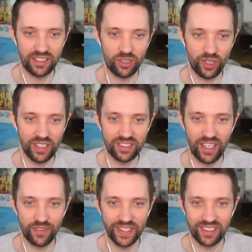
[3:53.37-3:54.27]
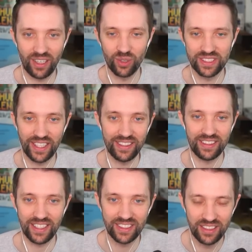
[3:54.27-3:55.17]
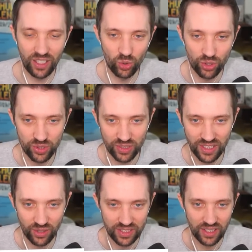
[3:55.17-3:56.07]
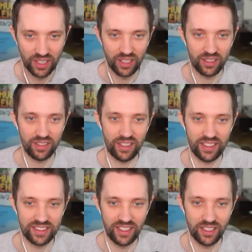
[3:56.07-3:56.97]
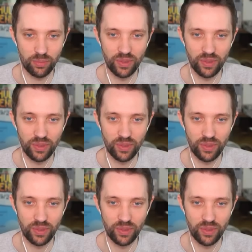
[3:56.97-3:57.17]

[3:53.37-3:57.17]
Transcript: sieht doch jetzt nach was aus, Alter. Das sieht nach Luxus aus. Da sehe ich